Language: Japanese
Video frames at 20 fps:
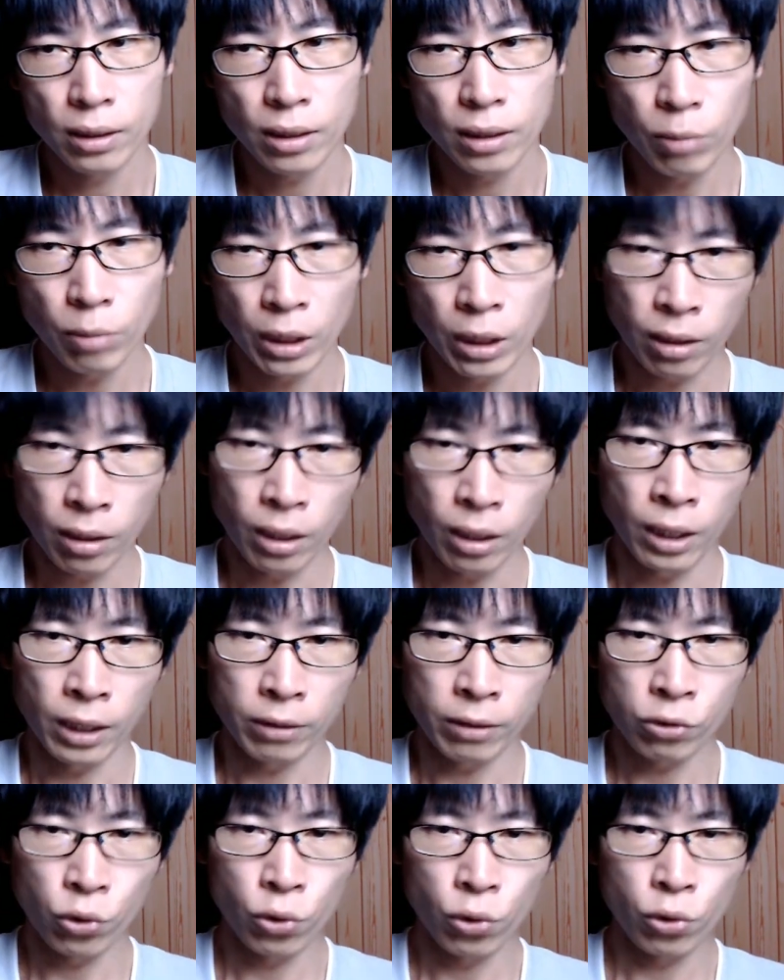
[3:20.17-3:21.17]
で、まあだから、
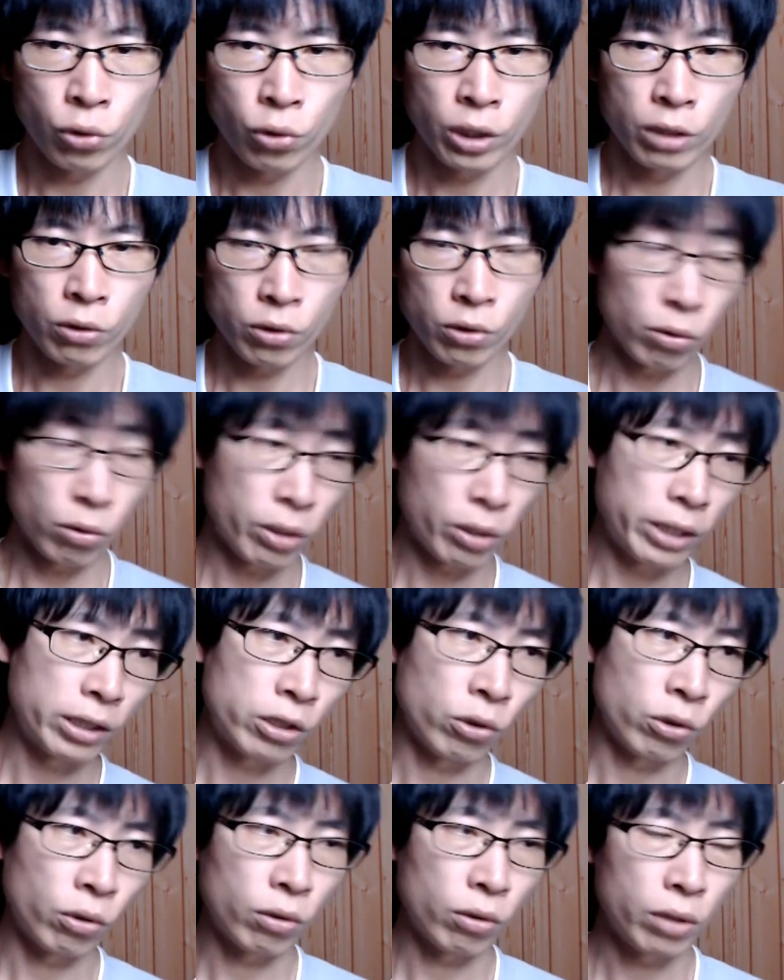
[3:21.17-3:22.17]
腸腰筋の
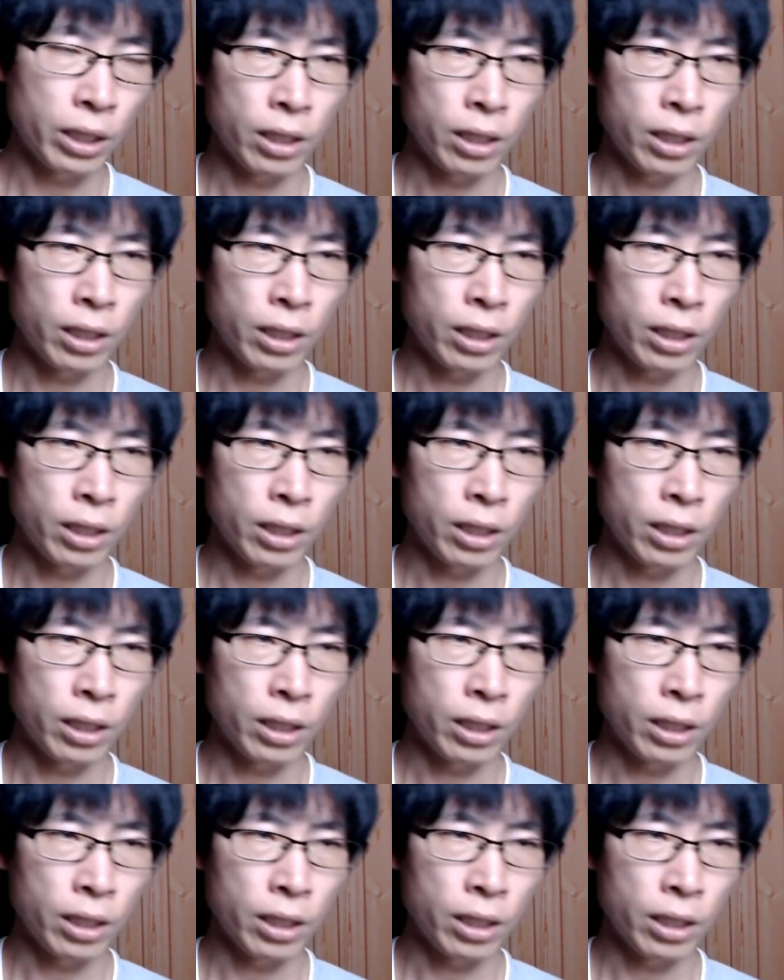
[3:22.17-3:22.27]
ストレッチを、